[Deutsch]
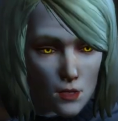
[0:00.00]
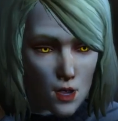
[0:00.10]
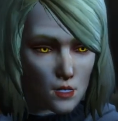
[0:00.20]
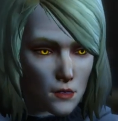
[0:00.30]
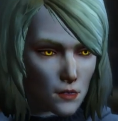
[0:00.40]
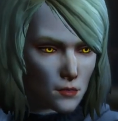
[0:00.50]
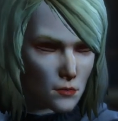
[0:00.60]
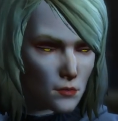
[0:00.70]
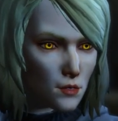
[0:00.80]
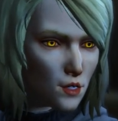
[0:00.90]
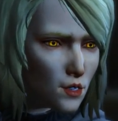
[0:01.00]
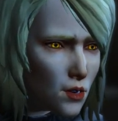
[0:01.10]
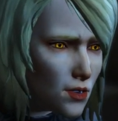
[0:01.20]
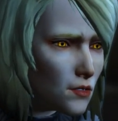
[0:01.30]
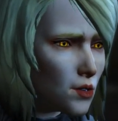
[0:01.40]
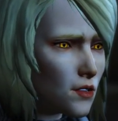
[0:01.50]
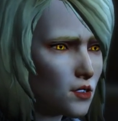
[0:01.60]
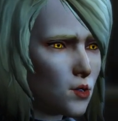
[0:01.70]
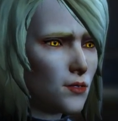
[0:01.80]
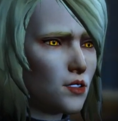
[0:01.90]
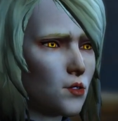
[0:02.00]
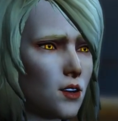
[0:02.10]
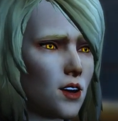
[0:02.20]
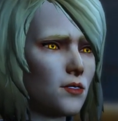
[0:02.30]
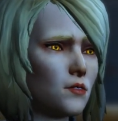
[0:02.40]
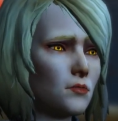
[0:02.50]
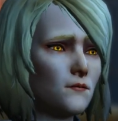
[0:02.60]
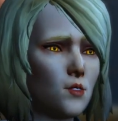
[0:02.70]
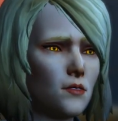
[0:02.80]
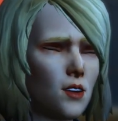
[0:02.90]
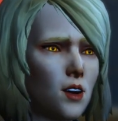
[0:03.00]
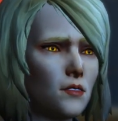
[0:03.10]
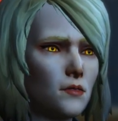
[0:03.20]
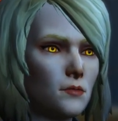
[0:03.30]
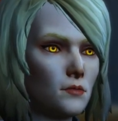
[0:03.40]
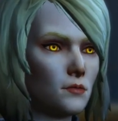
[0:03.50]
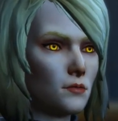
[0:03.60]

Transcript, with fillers: worden ist, scheint es, dass unsere ihr Ende gefunden hat.